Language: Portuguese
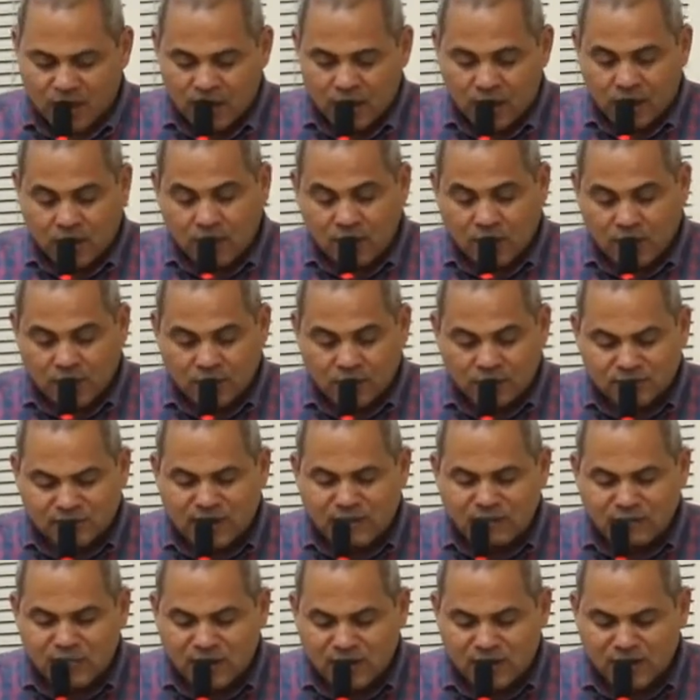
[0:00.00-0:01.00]
E
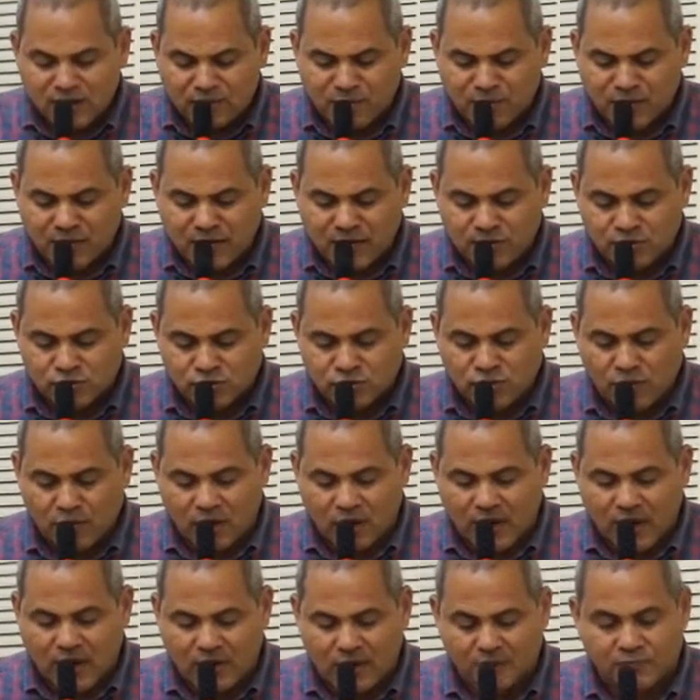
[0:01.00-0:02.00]
também a merenda
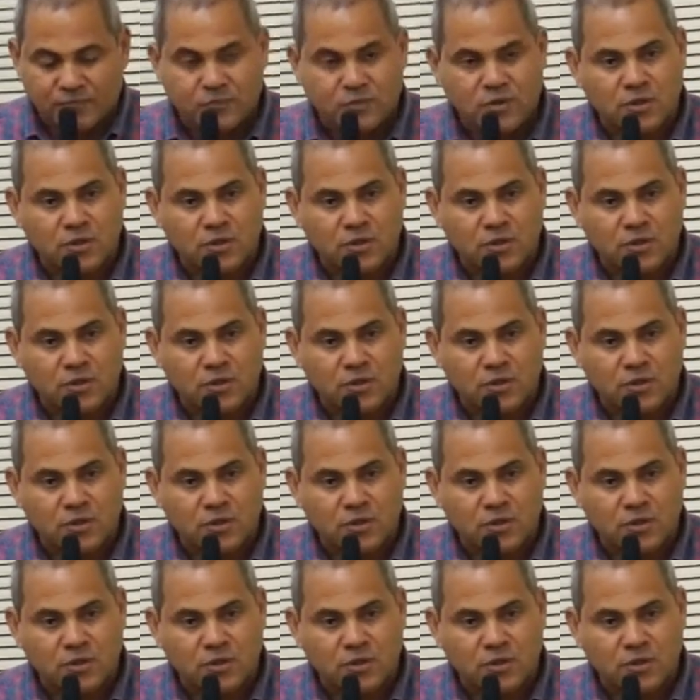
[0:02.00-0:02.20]
escolar,